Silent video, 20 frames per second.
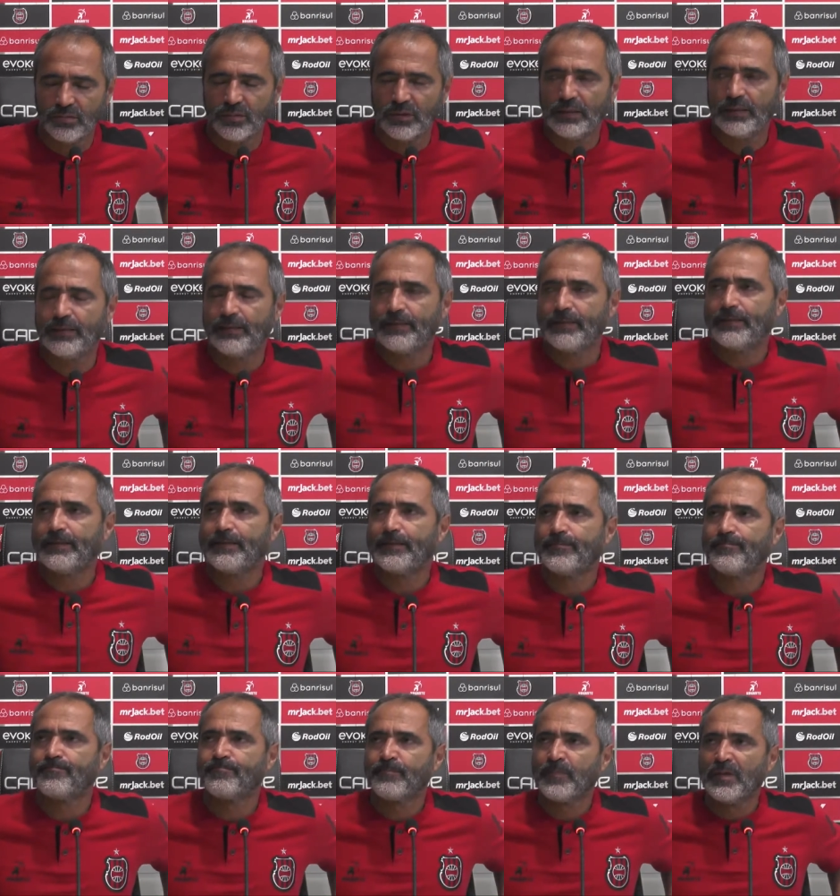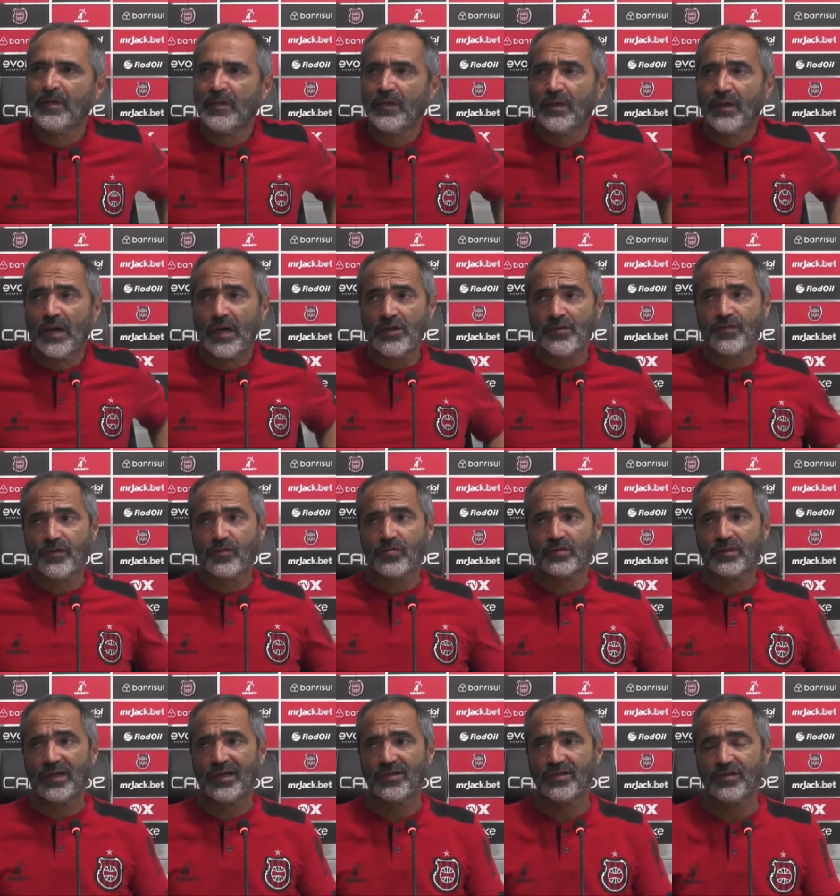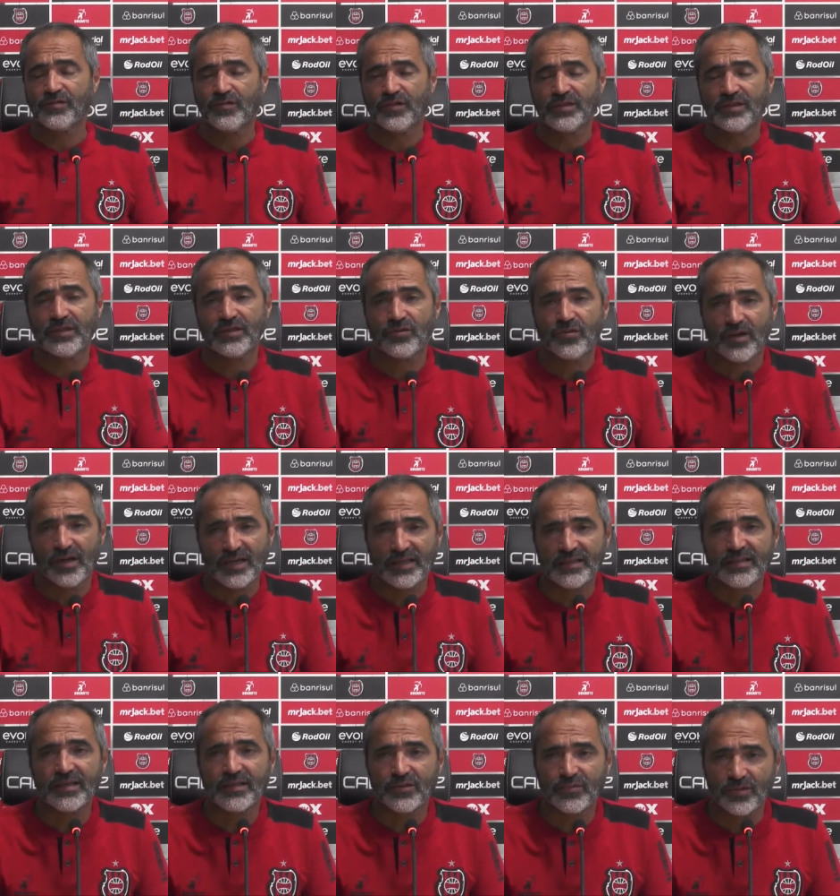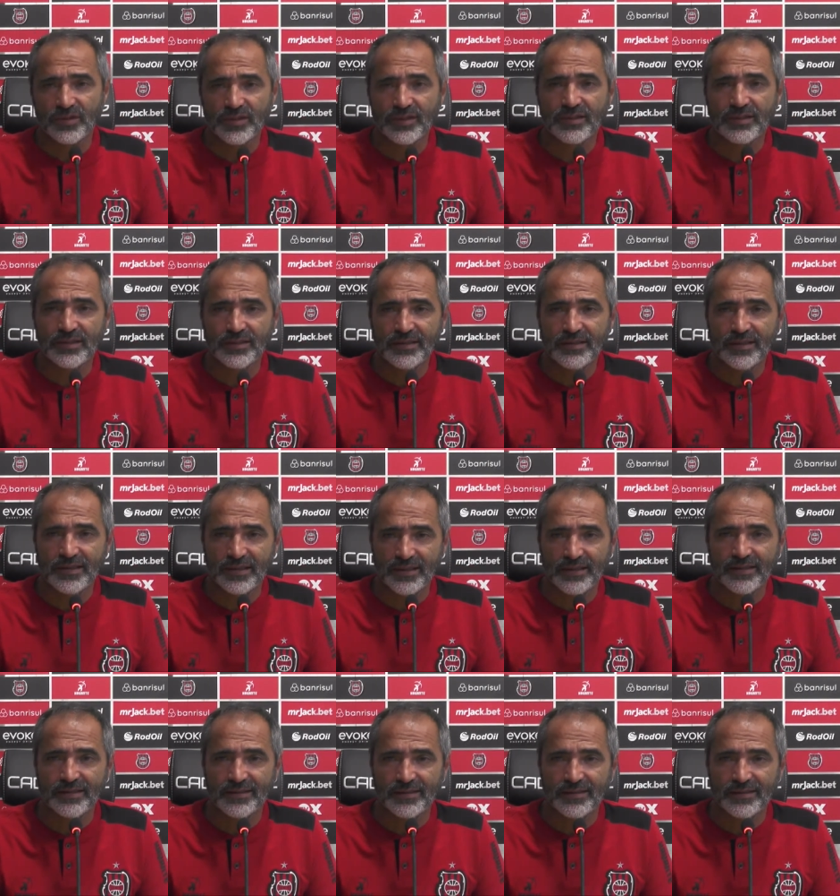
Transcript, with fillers: É, a dificuldade de você jogar sem a torcida, né?